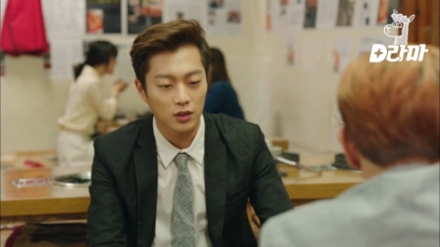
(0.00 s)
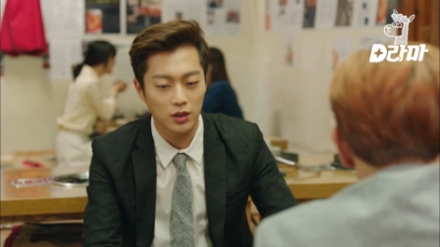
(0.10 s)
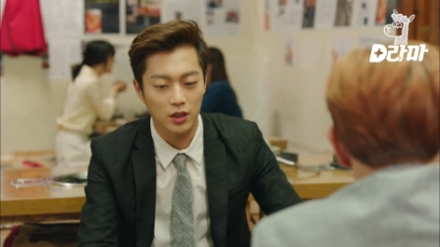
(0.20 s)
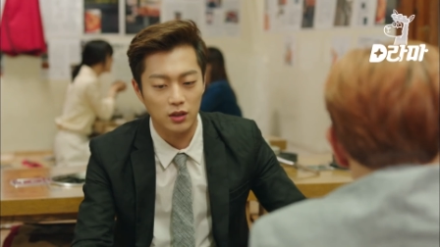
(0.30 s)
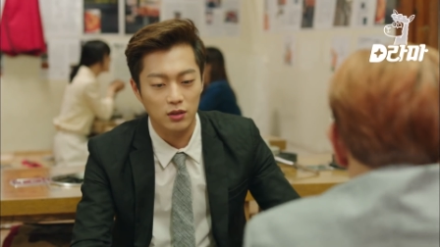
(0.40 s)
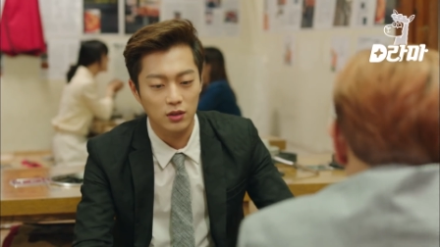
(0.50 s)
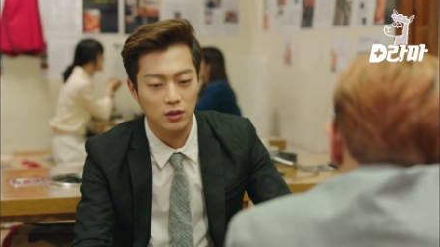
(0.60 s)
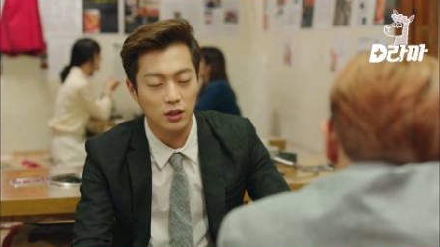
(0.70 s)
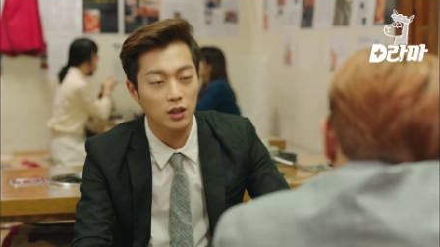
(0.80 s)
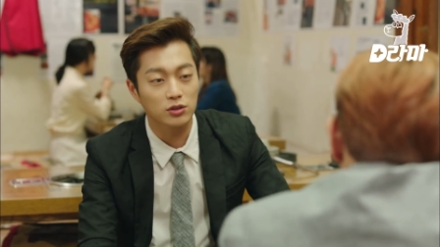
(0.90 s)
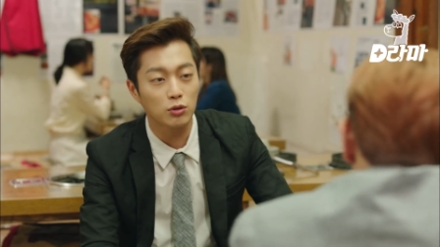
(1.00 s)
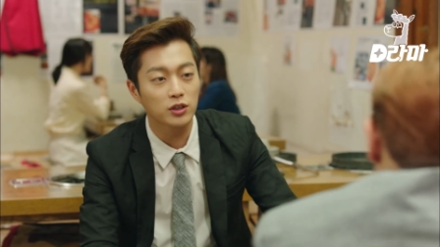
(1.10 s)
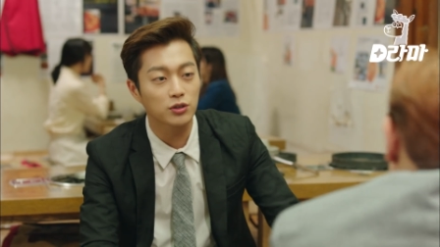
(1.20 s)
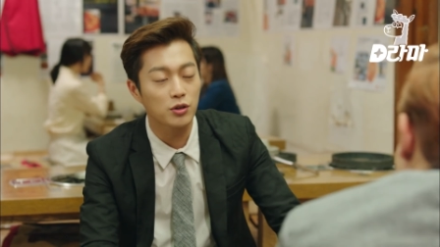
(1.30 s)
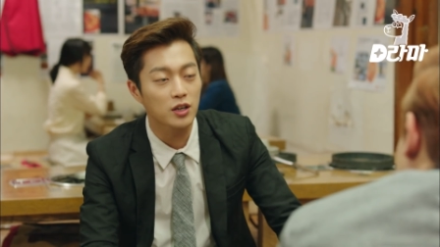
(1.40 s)
근데 네가
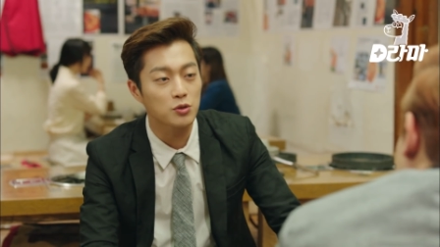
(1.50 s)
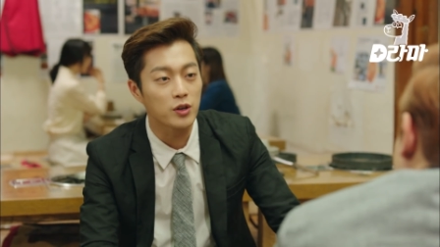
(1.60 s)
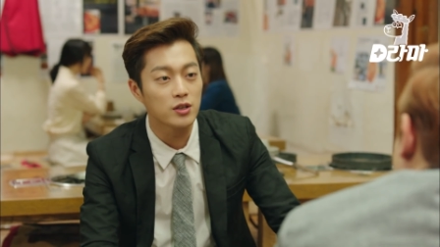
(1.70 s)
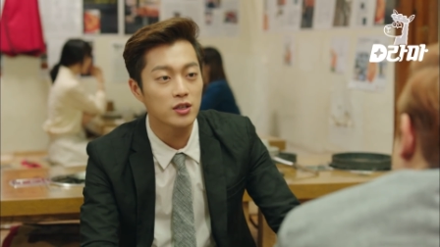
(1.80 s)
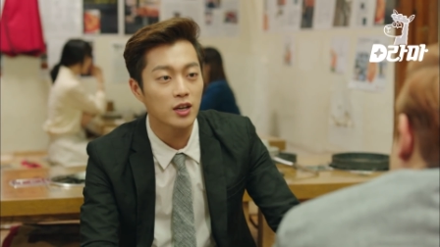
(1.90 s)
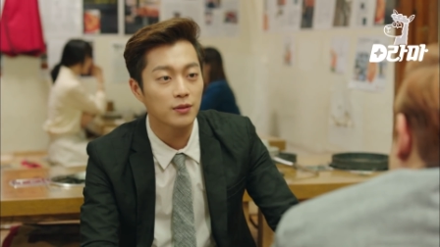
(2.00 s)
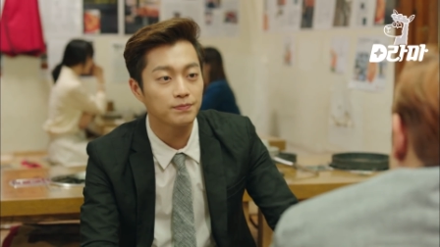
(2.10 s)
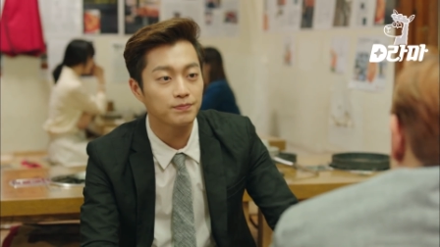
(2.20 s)
서울에서 여기까지 웬일이냐?